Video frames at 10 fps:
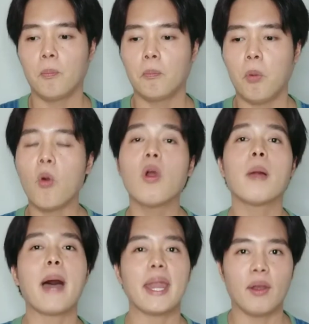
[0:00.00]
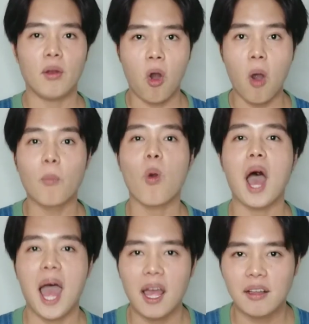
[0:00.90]
โพโคลาบานหอมกว่า
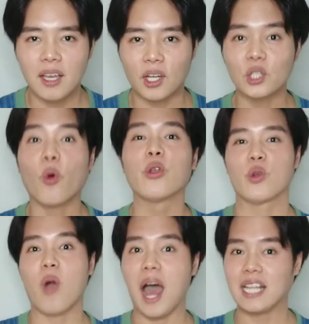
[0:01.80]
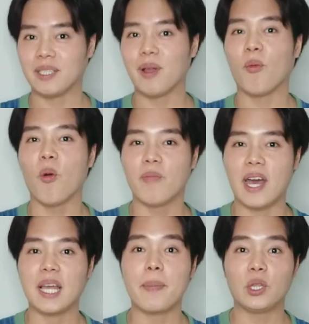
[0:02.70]
แล้วก็ทนกว่าสำหรับผมนะ
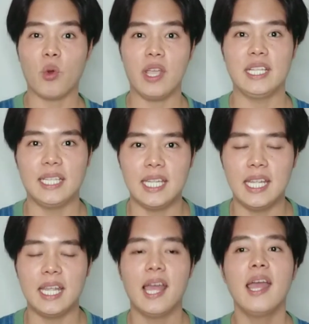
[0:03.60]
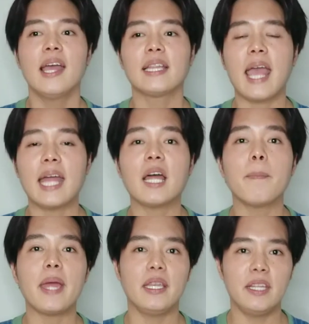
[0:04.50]
ถ้าเป็นตัว EDT แต่ถ้า
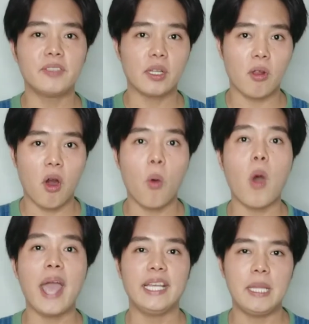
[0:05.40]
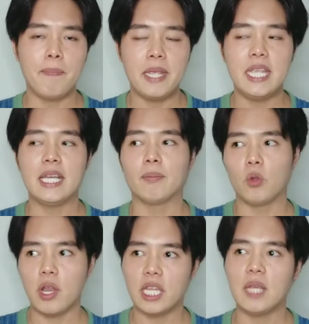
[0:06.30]
เป็นยิปสำรอง YEDP กับตั
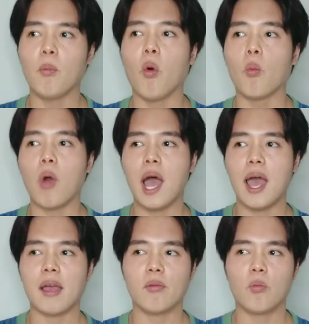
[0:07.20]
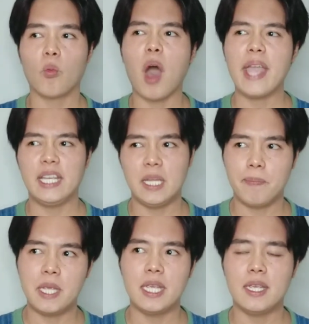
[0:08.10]
วนี้ ผมว่า
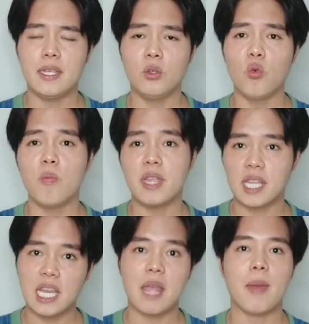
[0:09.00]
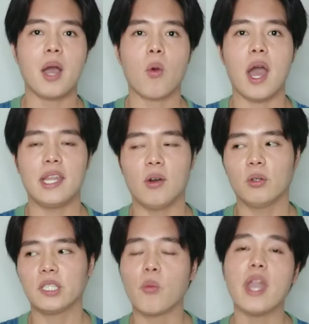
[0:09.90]
YEDP ดูมีเสน่ห์มากกว่า เดี๋ยว
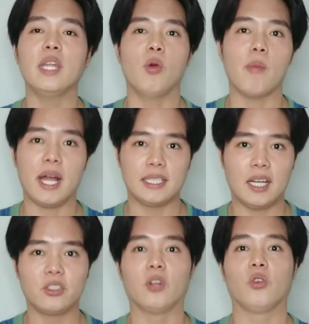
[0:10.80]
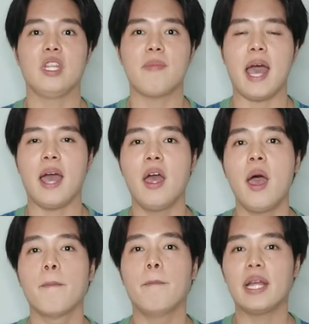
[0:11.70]
สักวันหนึ่งผมอาจจะเอา 2 ตัวนี้มา
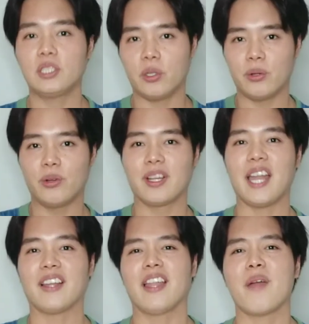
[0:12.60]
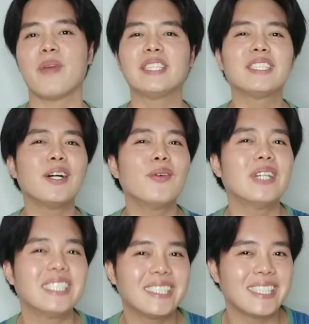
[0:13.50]
battle กันก็ได้ battle
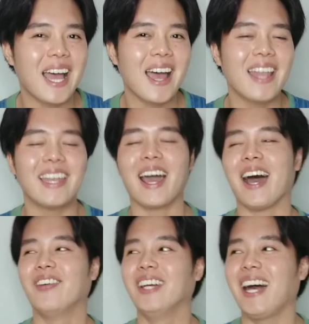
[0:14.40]
ว่า์ซันนะครับ